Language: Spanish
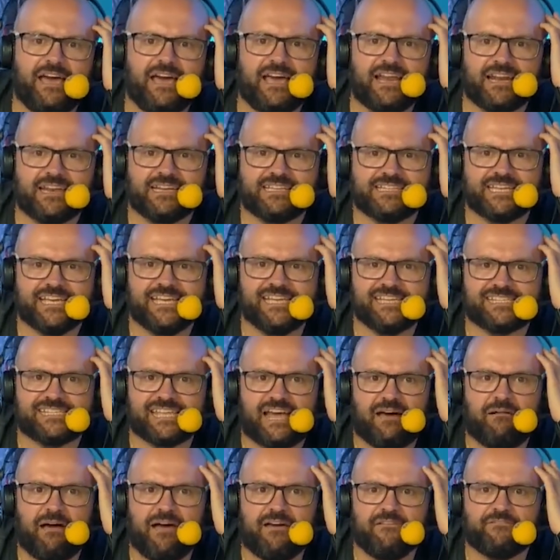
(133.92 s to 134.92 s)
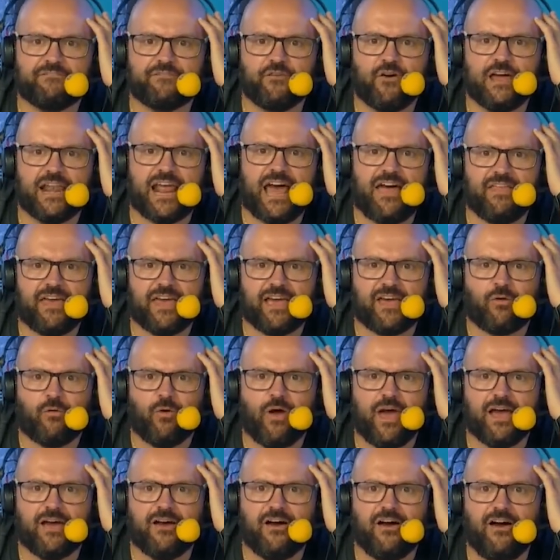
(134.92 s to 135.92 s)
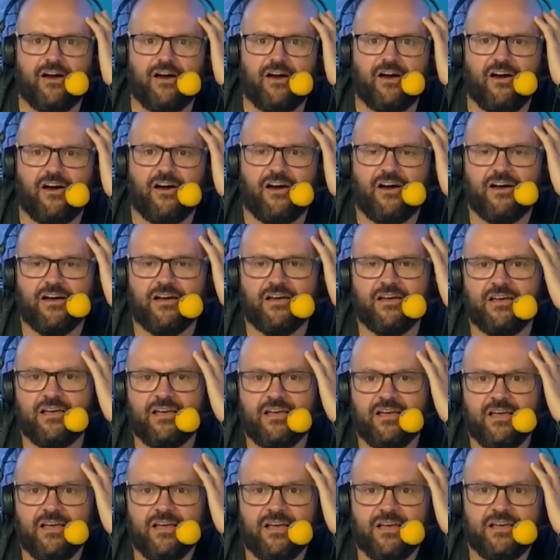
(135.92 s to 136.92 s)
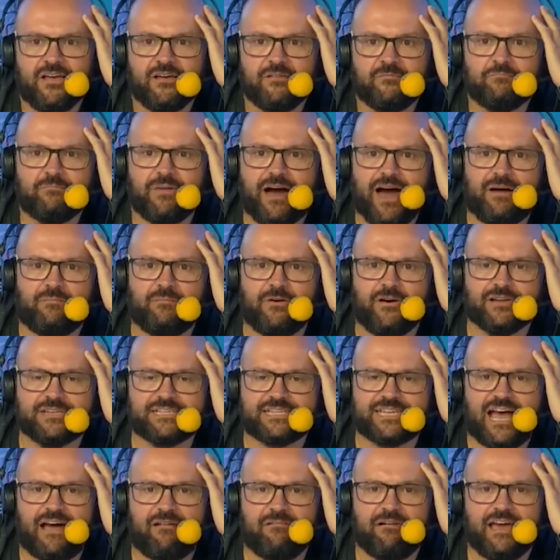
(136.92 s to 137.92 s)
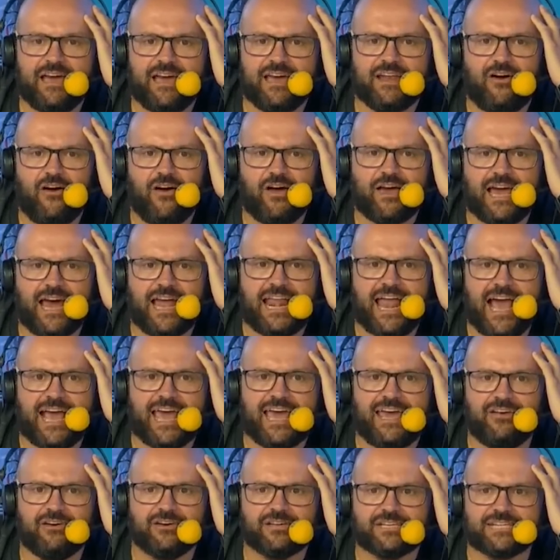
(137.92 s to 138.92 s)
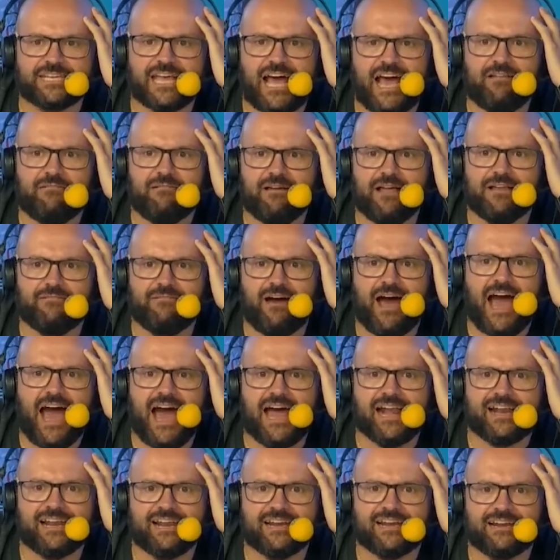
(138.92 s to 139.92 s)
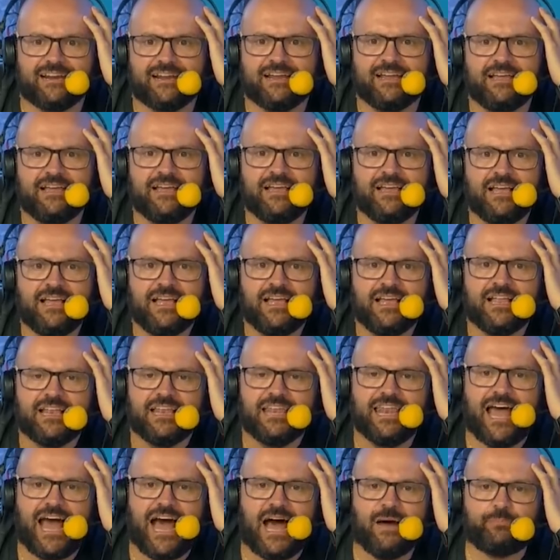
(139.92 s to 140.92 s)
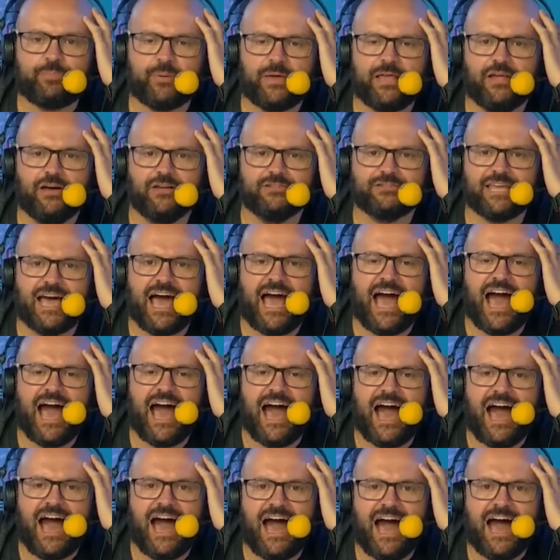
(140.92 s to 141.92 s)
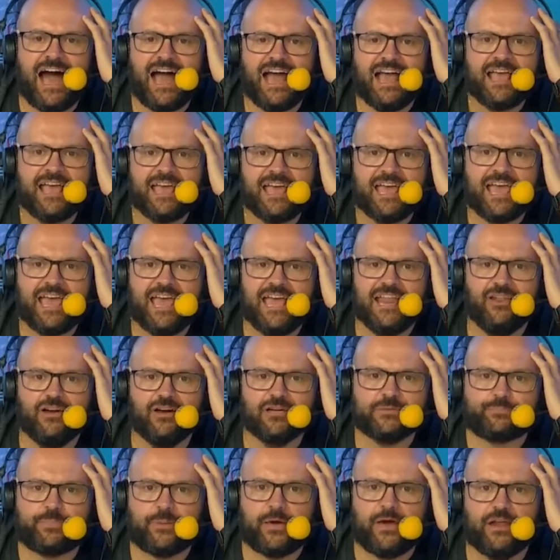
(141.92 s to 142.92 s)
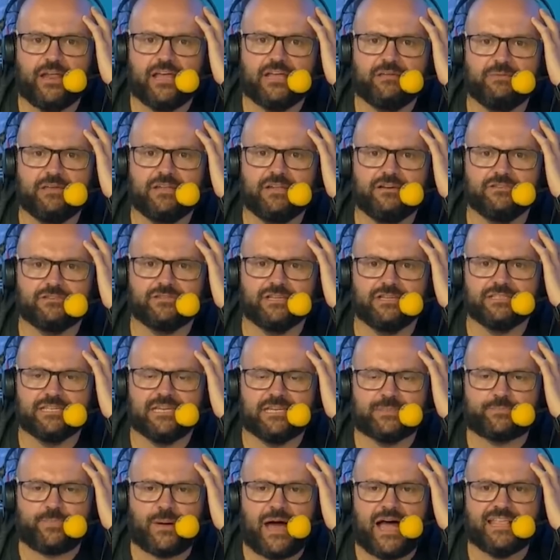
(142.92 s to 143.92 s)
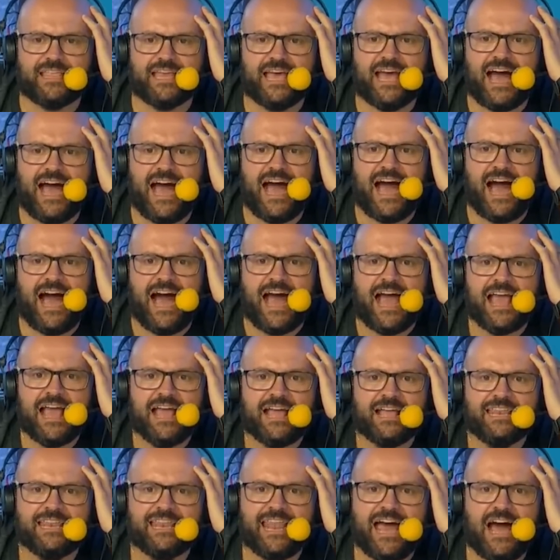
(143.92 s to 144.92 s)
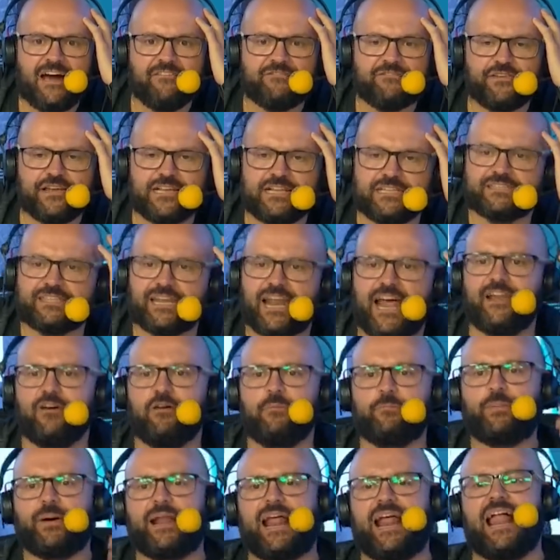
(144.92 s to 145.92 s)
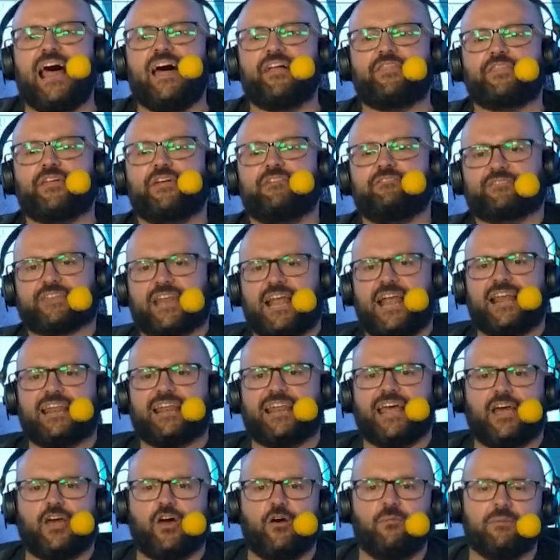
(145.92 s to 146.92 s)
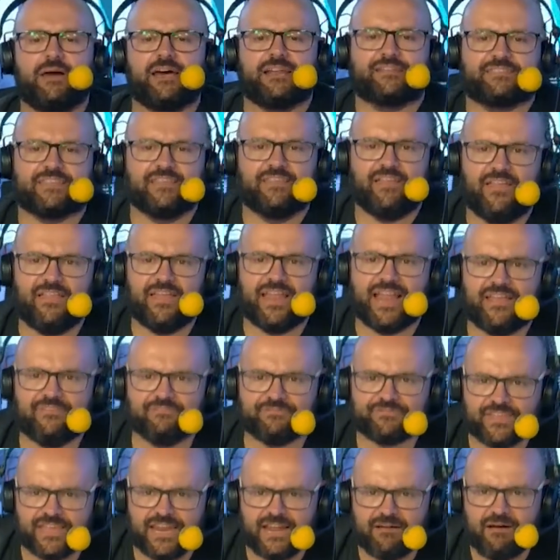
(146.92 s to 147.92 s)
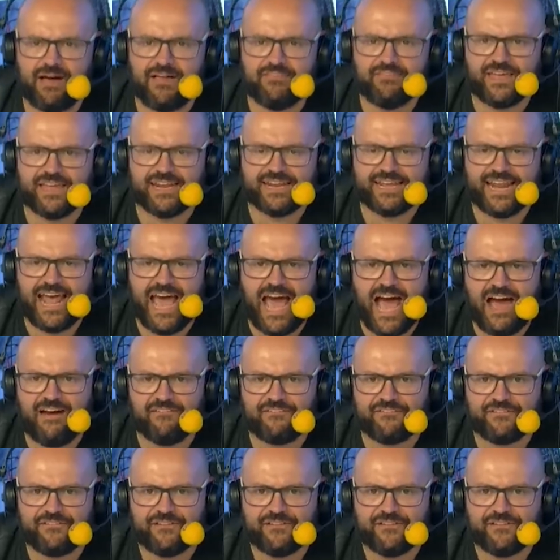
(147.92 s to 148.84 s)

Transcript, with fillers: Si estaba en fuera de uh, juego. Eh. Vamos a ver, ojalá que nos salve el bar. La pelota en los peores minutos de España. La filtraron para la central reconvertida delantera Van der Graaf.